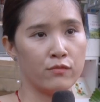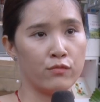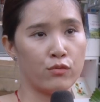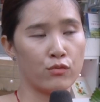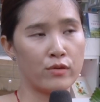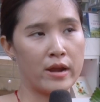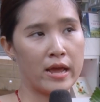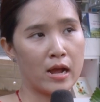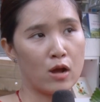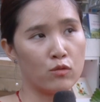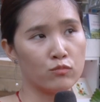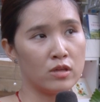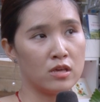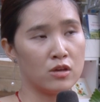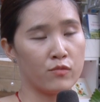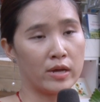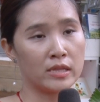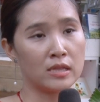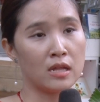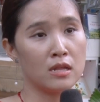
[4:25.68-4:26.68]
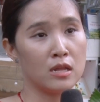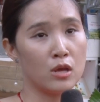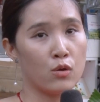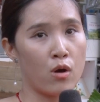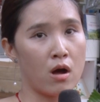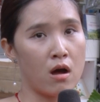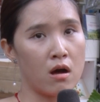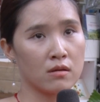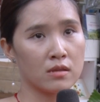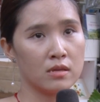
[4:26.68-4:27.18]
phụ đàn ông thì ngoại tình
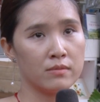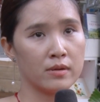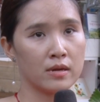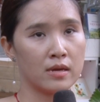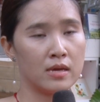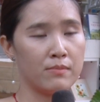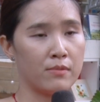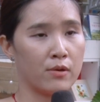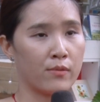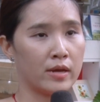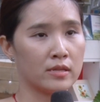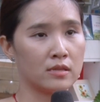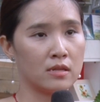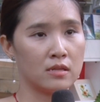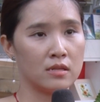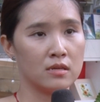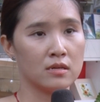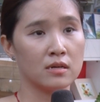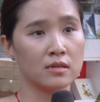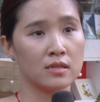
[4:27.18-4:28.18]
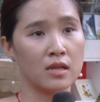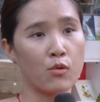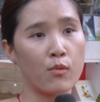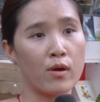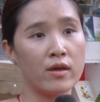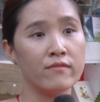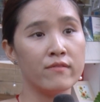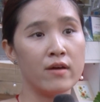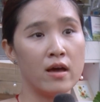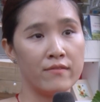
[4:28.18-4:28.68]
nhiều hơn nhưng mà khi mà ngoại tình thì người ta
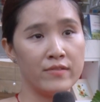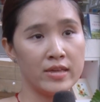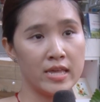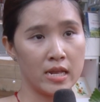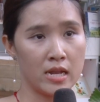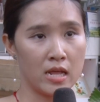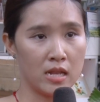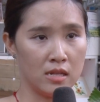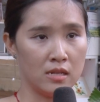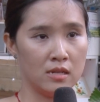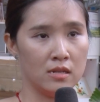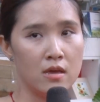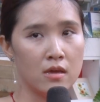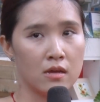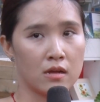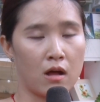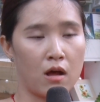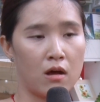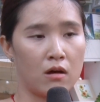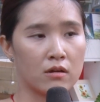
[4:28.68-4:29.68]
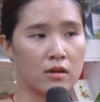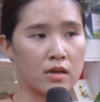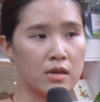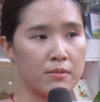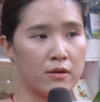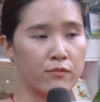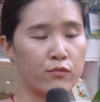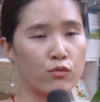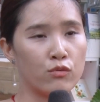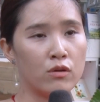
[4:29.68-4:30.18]
quay về với gia đình còn
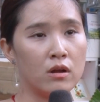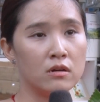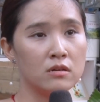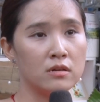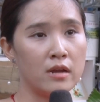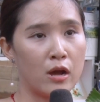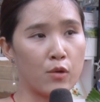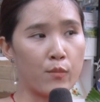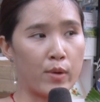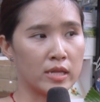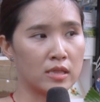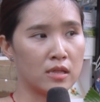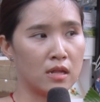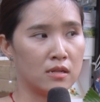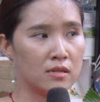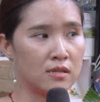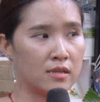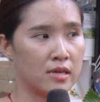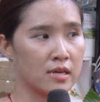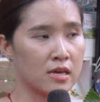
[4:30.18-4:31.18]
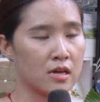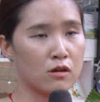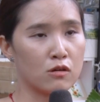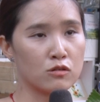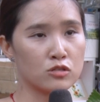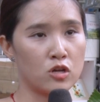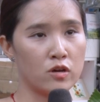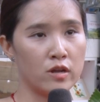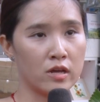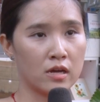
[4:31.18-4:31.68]
khi mà phụ nữ đã ngoại tình thì cái
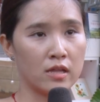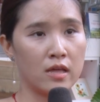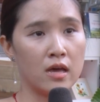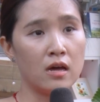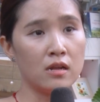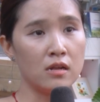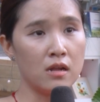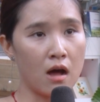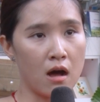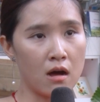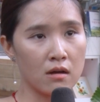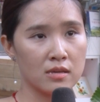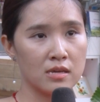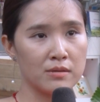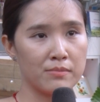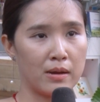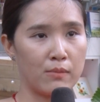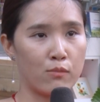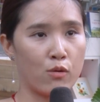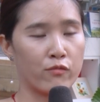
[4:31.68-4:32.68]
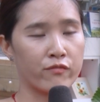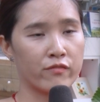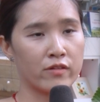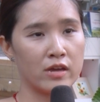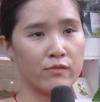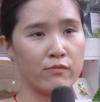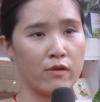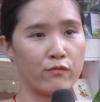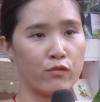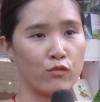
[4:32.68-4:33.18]
con số này có thể ít hơn nhưng mà một
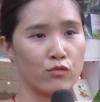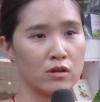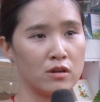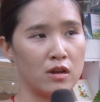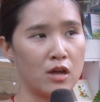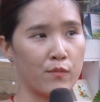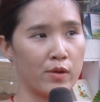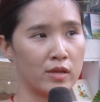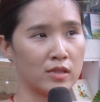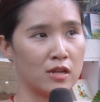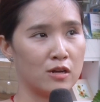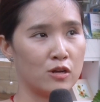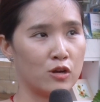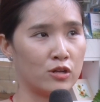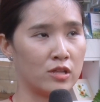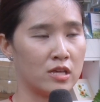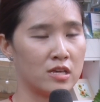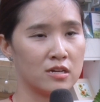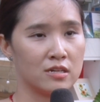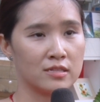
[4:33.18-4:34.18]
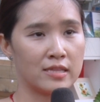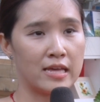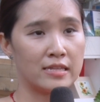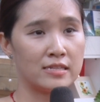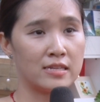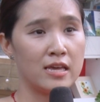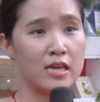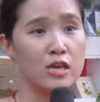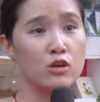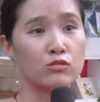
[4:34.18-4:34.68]
khi mà phụ nữ đã ngoại tình rồi thì người ta
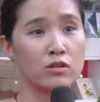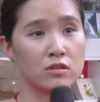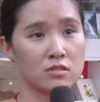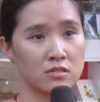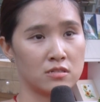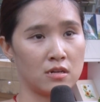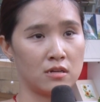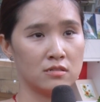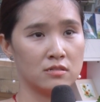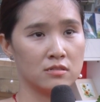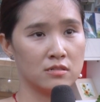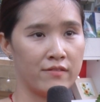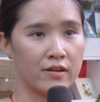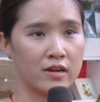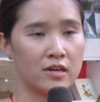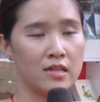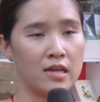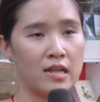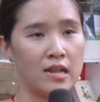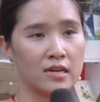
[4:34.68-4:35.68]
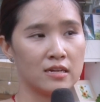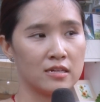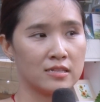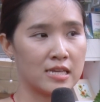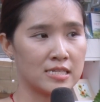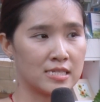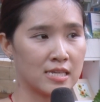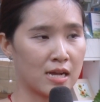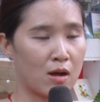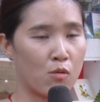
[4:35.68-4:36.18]
sẽ yêu thật sự và có thể là người
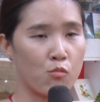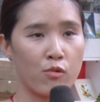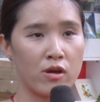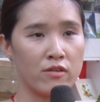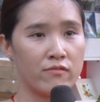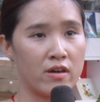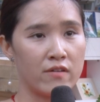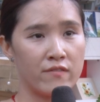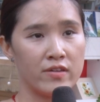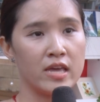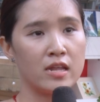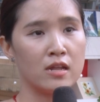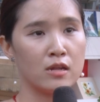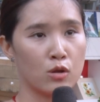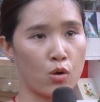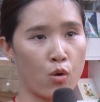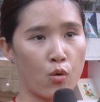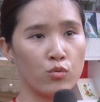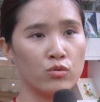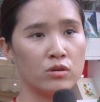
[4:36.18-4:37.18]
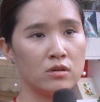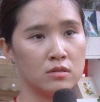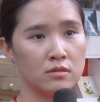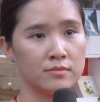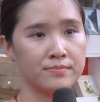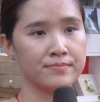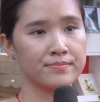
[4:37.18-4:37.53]
ta sẽ không quay về với gia đình cũ nữa